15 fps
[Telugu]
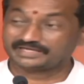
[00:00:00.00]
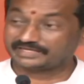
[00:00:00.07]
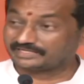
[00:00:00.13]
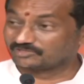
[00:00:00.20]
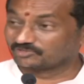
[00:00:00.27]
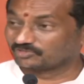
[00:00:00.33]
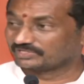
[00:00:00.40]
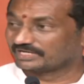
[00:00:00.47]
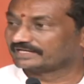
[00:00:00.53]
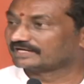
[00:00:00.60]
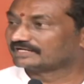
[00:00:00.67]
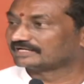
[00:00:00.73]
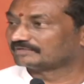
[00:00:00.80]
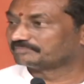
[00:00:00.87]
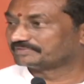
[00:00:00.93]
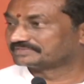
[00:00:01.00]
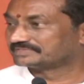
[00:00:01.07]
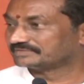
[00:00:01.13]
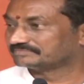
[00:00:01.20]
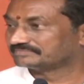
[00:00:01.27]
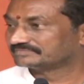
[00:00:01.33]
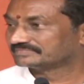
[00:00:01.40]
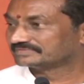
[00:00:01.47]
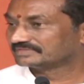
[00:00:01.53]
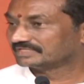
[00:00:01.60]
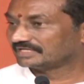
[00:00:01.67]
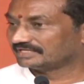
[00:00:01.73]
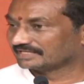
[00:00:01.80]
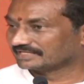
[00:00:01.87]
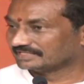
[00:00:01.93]
ఎన్ని రోజులైనా నడిపిస్తాం
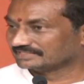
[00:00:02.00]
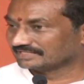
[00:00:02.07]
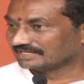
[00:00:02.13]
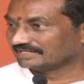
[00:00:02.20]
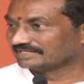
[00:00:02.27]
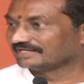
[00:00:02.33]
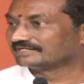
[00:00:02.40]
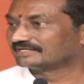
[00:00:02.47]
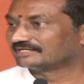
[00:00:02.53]
ఎన్ని గంటలైనా